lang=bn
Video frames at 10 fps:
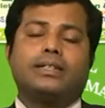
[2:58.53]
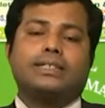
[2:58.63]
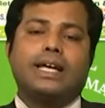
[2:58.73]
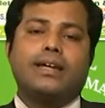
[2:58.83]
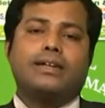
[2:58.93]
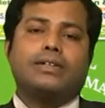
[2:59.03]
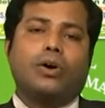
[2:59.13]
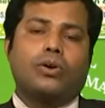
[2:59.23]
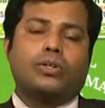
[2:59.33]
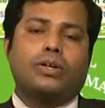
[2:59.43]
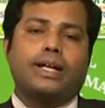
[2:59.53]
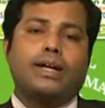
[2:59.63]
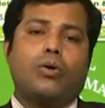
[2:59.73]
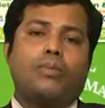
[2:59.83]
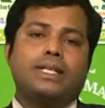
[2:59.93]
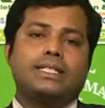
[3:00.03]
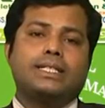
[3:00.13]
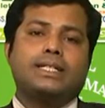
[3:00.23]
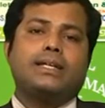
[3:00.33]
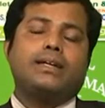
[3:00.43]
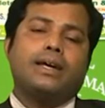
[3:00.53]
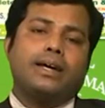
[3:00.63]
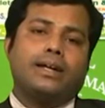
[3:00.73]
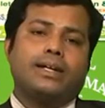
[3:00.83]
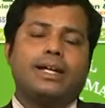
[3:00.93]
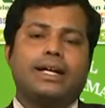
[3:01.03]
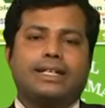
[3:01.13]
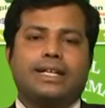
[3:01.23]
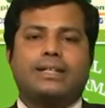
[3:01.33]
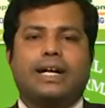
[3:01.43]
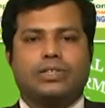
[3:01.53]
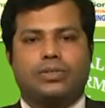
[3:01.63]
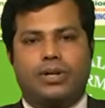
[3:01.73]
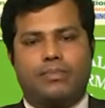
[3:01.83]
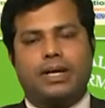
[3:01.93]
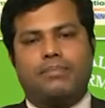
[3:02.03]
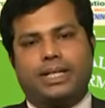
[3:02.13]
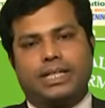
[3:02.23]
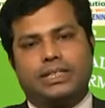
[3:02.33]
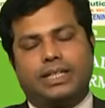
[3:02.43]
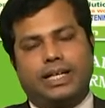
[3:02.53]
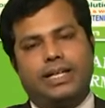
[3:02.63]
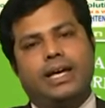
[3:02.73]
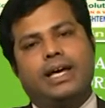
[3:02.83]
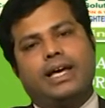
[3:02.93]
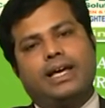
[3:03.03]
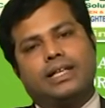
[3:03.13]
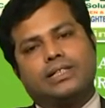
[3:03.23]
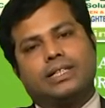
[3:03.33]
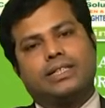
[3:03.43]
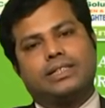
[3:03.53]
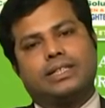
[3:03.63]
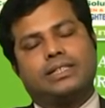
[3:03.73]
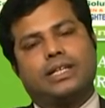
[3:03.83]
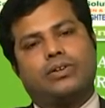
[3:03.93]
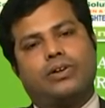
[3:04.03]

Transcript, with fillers: সেই ডক্টরের ওবেসিটি রিলেটেড কাজগুলো আমরা আপনাকে শেখাই এর সাথে সাথে যেগুলো